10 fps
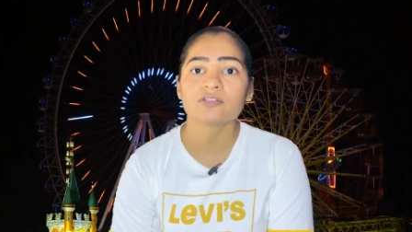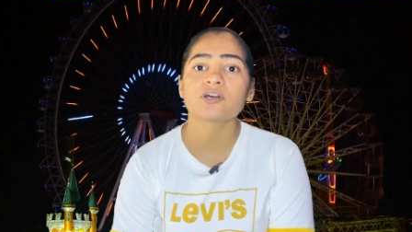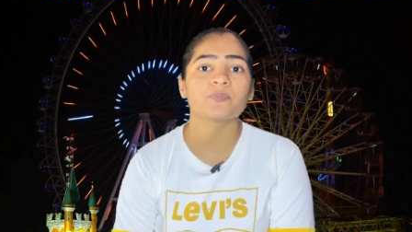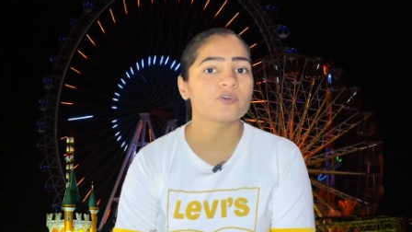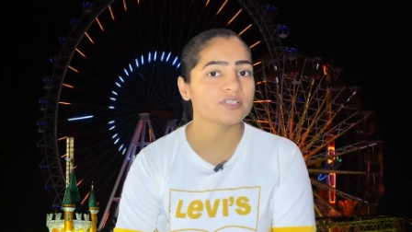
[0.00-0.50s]

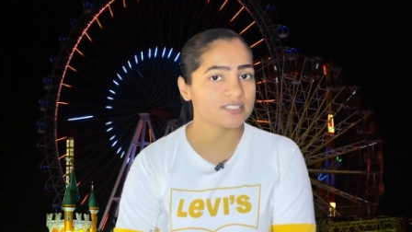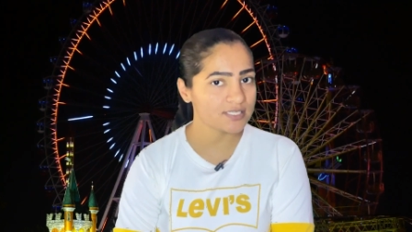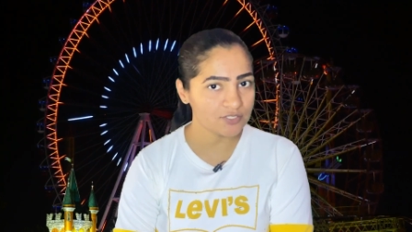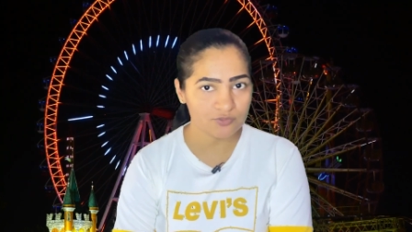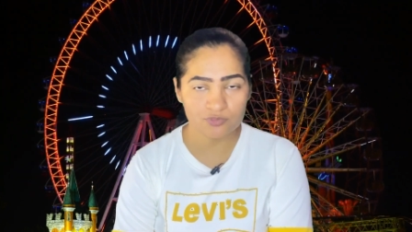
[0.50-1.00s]
तो आपको
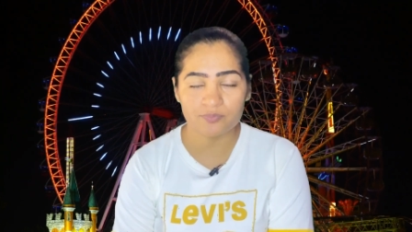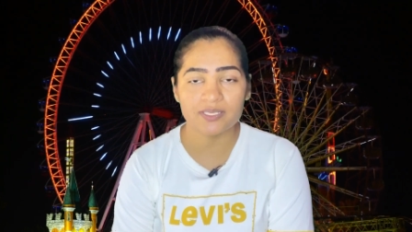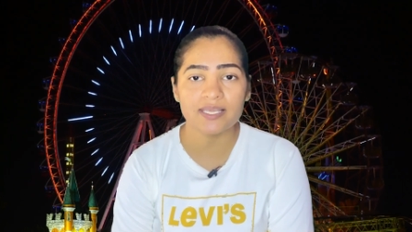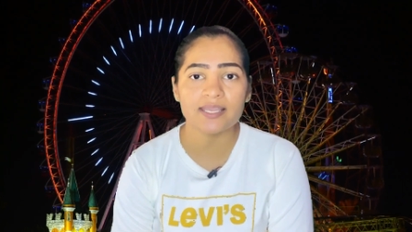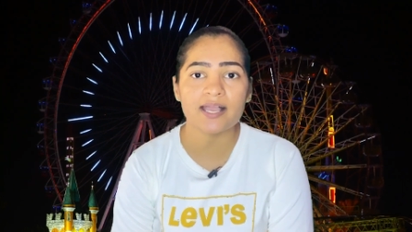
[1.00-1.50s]
इंसेंटिव तो
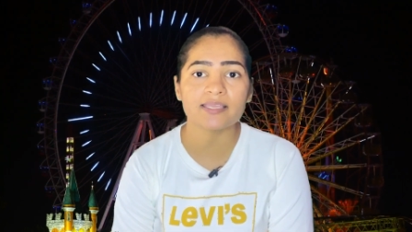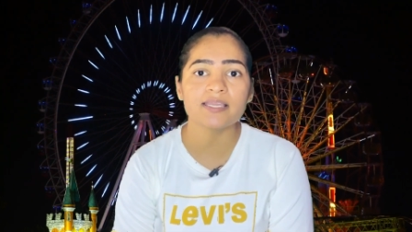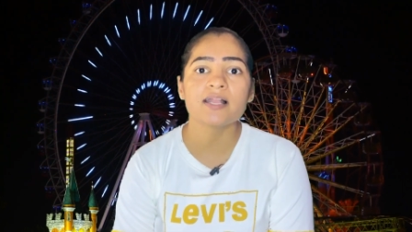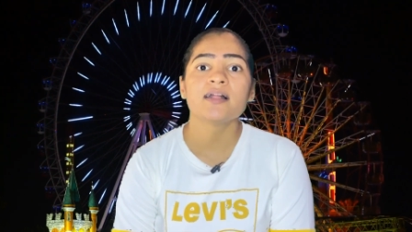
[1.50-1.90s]
मिलेगा ही